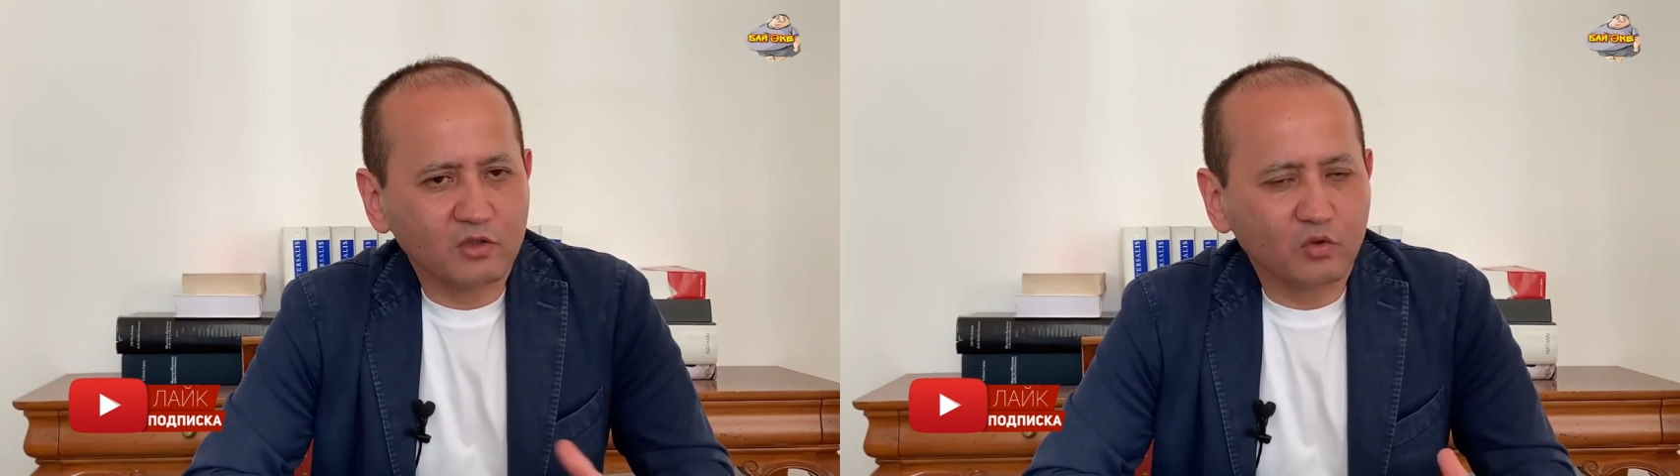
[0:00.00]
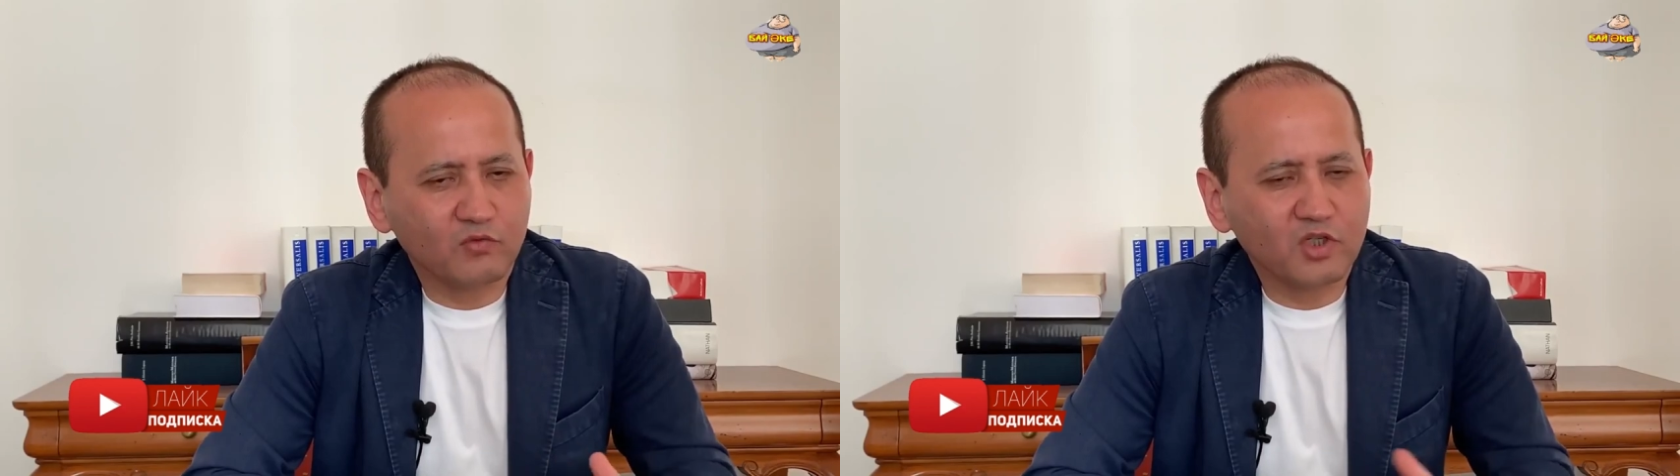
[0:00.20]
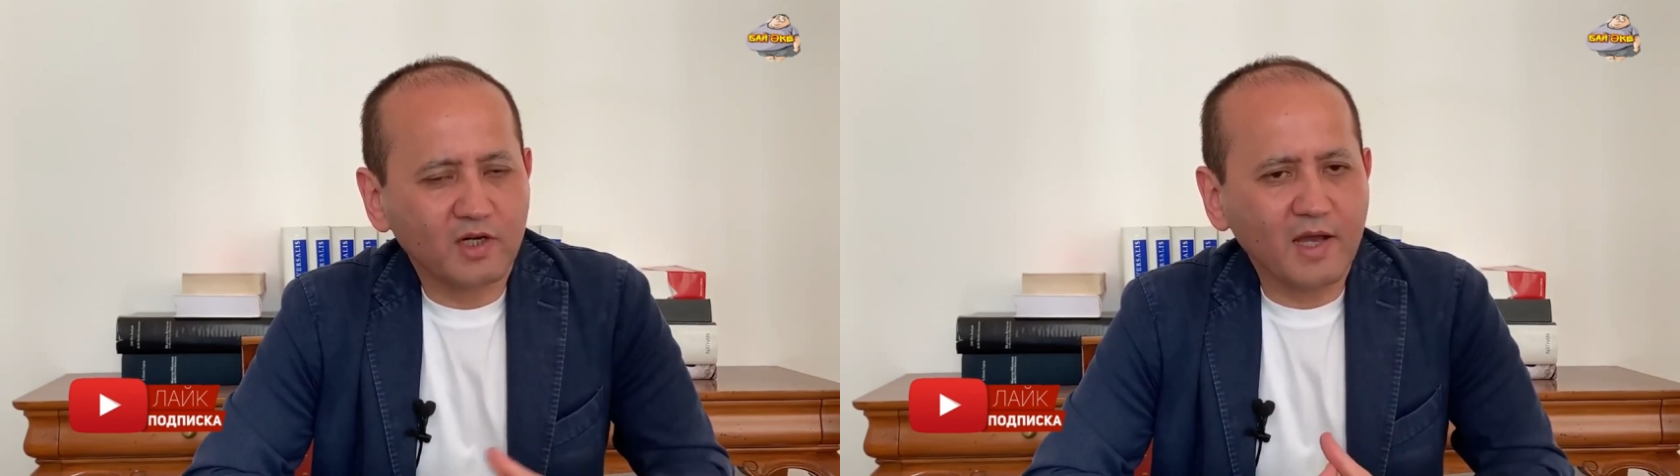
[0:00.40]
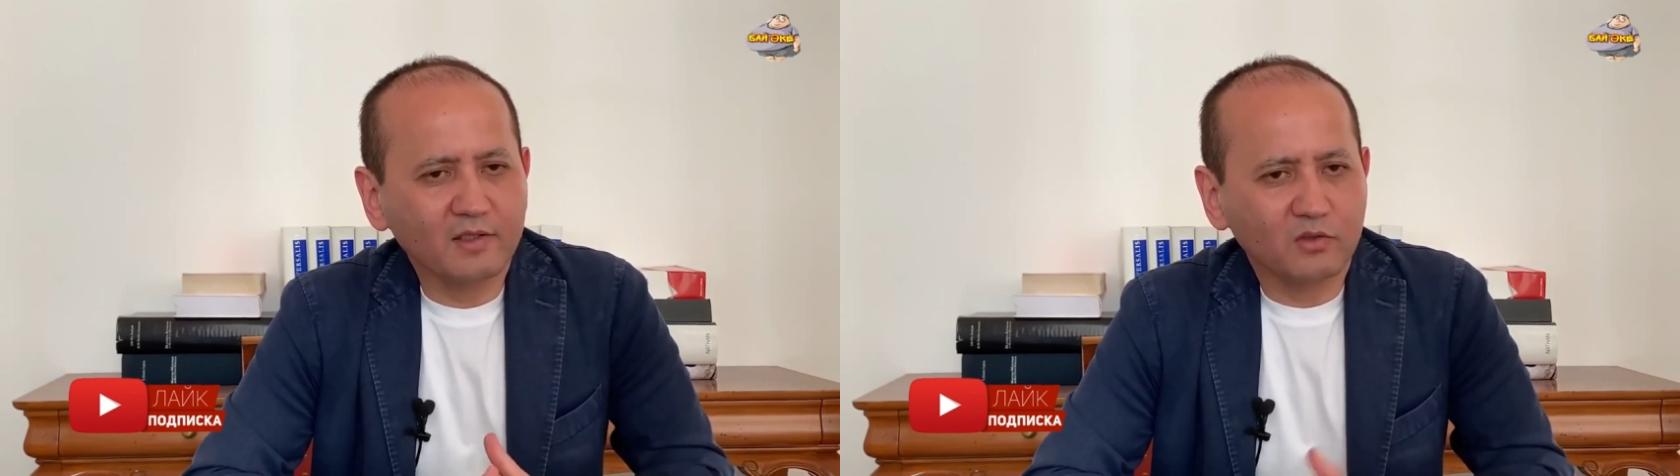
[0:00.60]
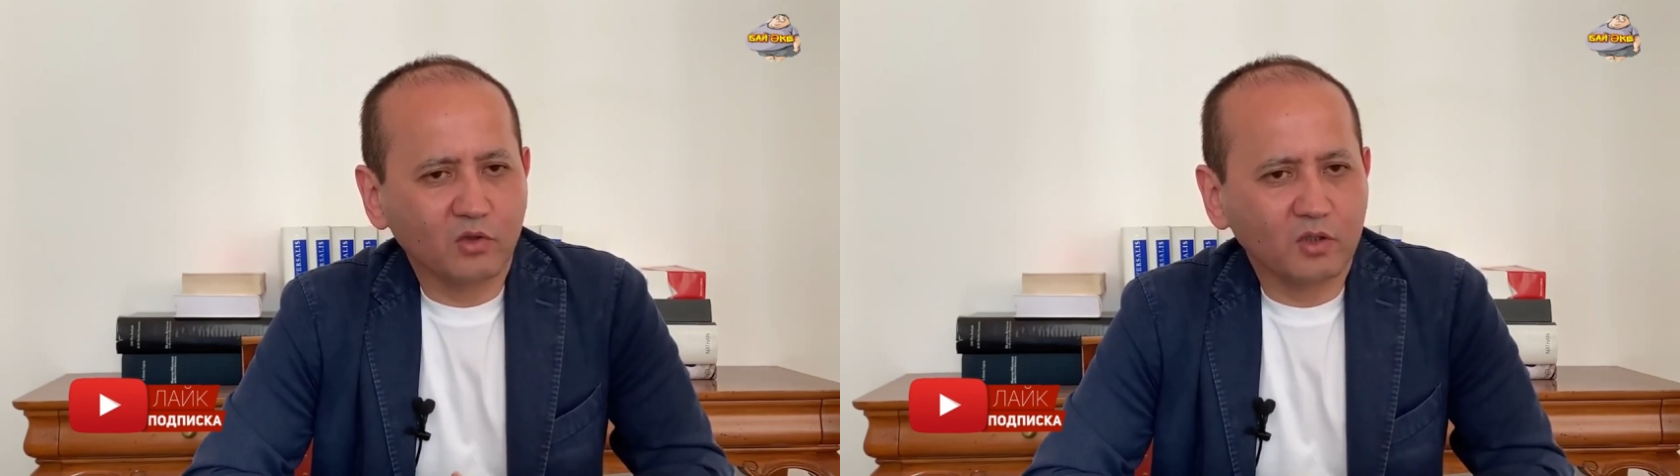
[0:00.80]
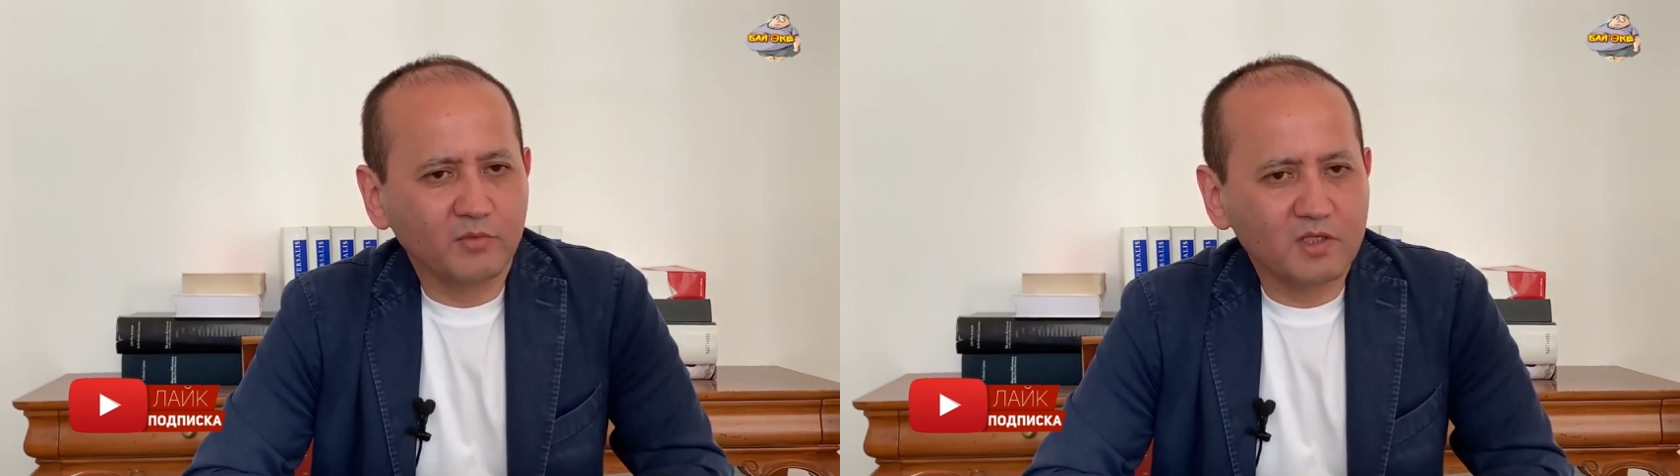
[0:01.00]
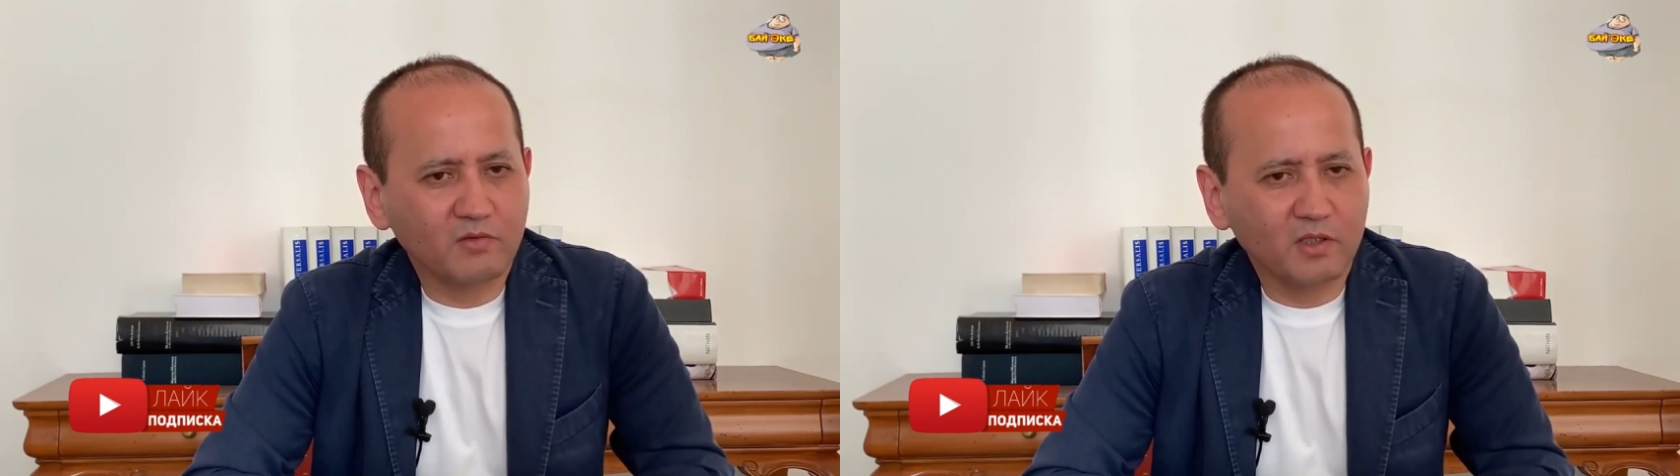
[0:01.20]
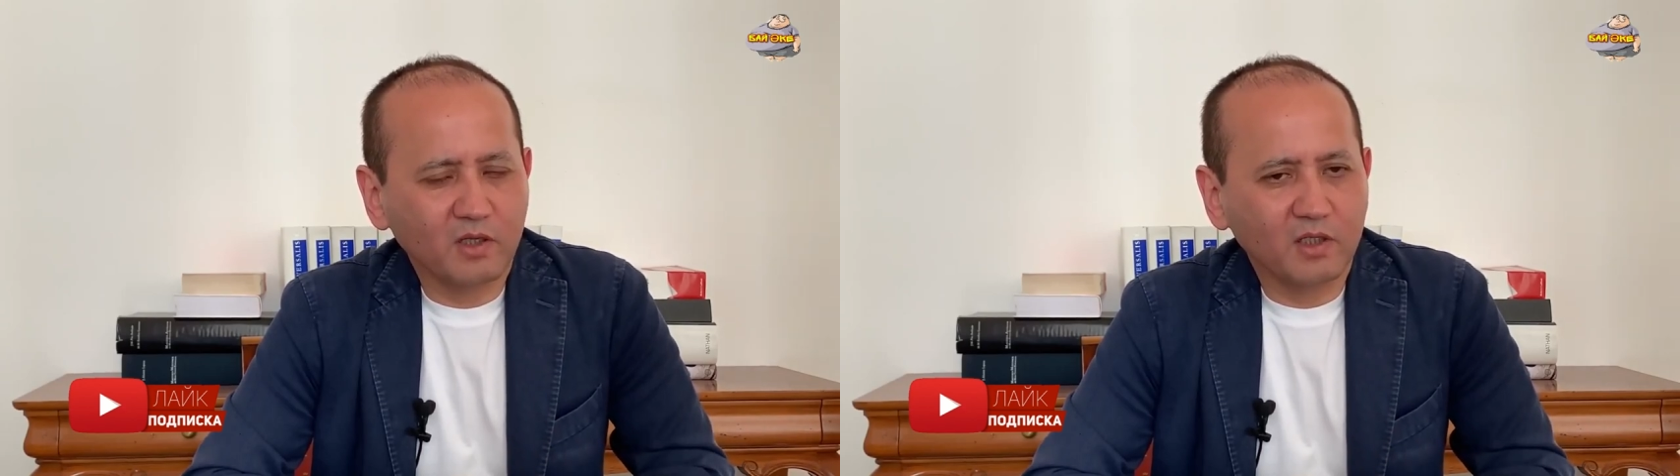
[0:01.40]
что вчера они только мне
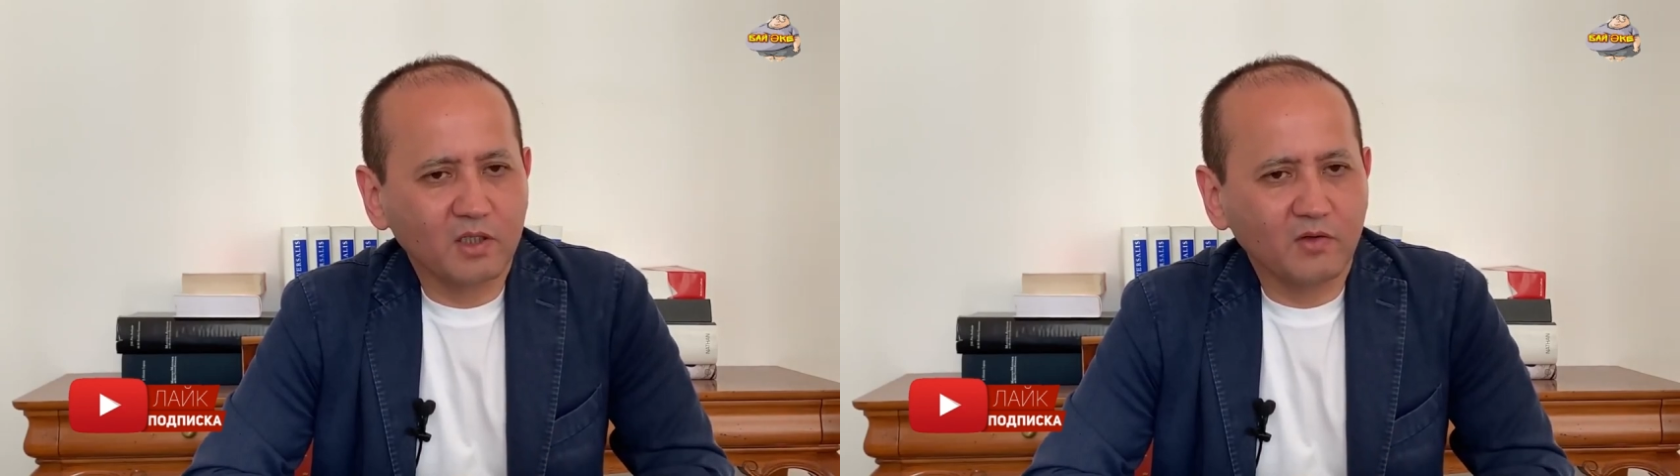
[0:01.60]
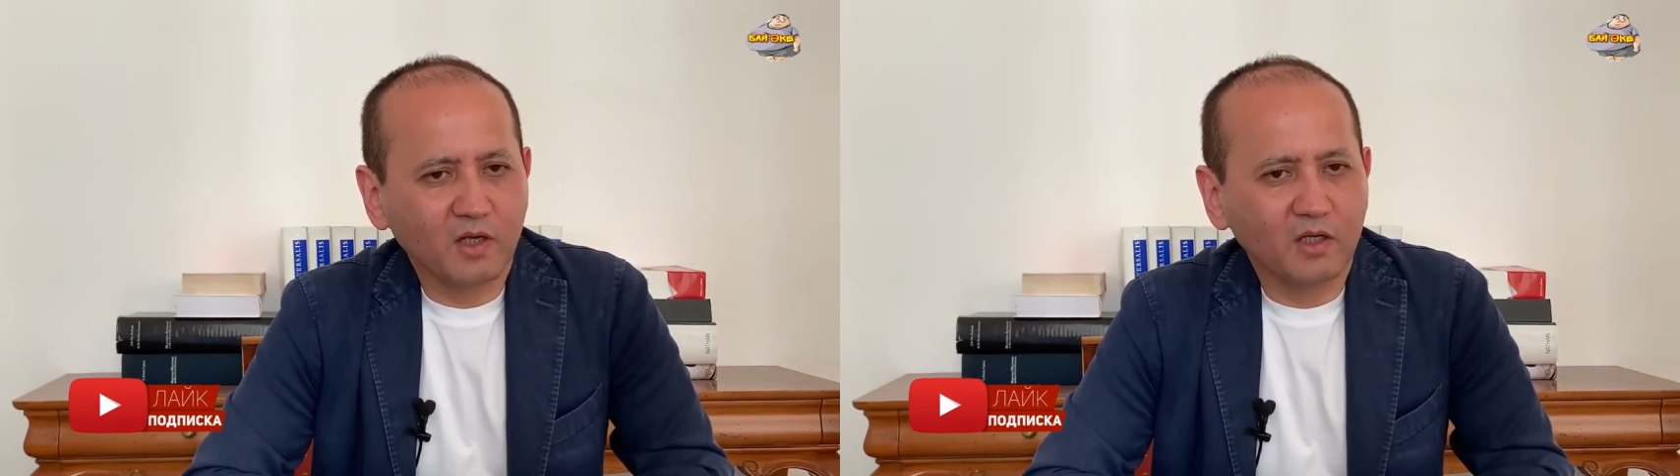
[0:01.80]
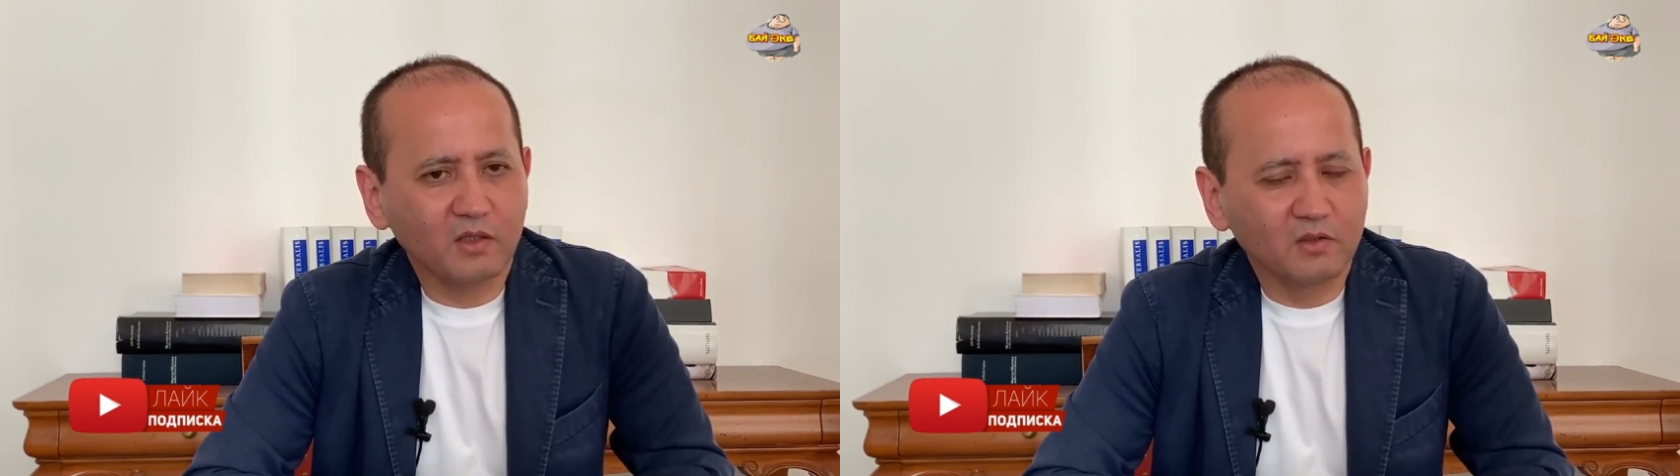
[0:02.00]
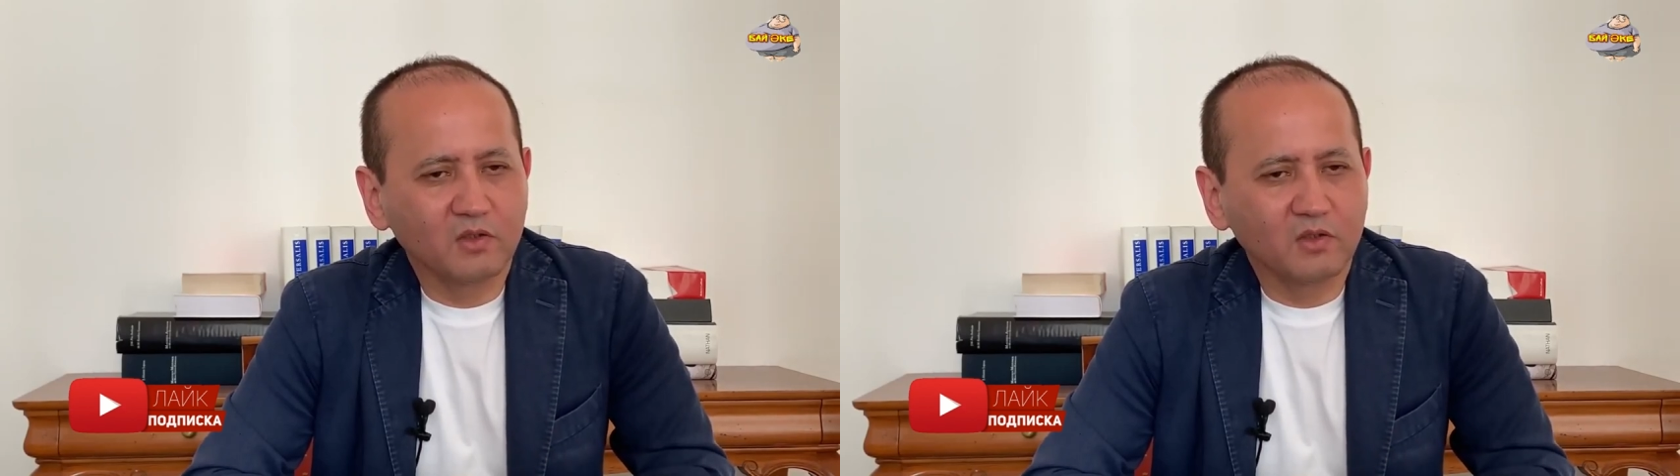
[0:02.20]
звонили, говорили,